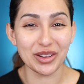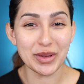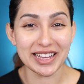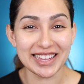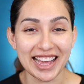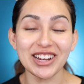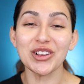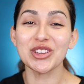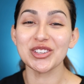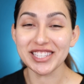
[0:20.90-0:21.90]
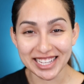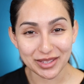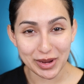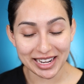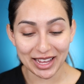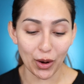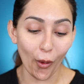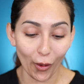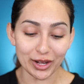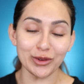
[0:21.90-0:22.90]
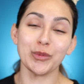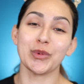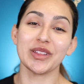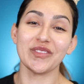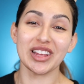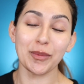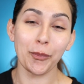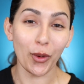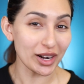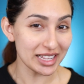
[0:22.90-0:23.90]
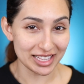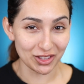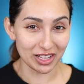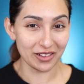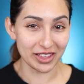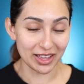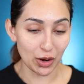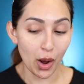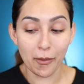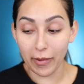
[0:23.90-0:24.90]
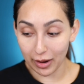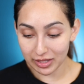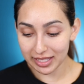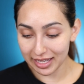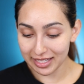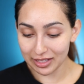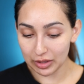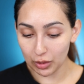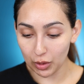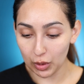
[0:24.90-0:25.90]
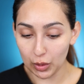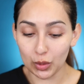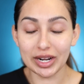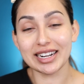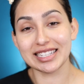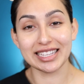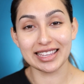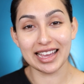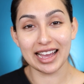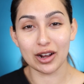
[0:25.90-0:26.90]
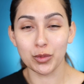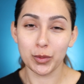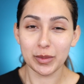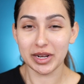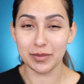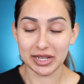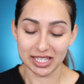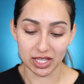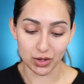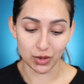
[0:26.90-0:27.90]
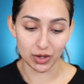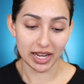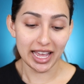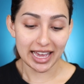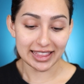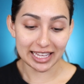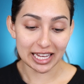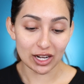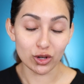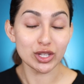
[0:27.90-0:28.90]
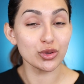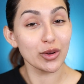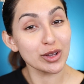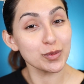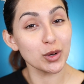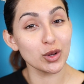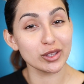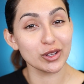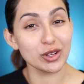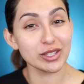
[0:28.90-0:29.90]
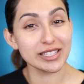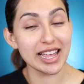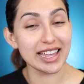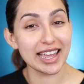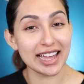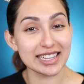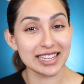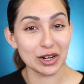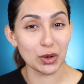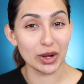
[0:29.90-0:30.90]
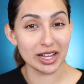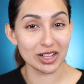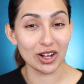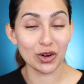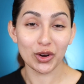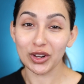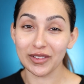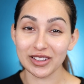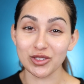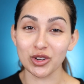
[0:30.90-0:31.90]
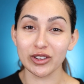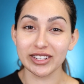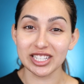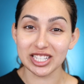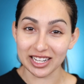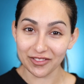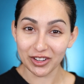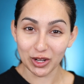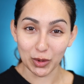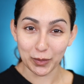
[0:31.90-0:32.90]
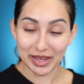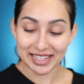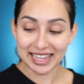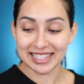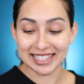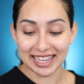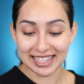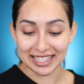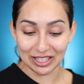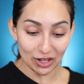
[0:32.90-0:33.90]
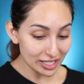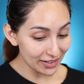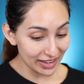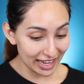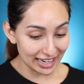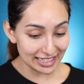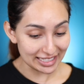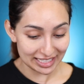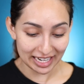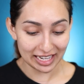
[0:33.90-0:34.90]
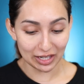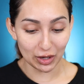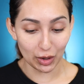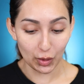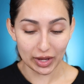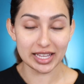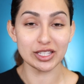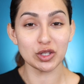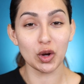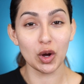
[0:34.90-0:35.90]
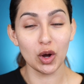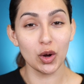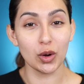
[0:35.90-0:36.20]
mi canal, yo soy Asmini. Hoy, como pueden ver por el título del video, vamos a estar haciendo una reseña como primera impresión de los nuevos productos que sacó en Goa con colaboración con Jennifer López. Así es que si no lo sabían, J-Lo hizo,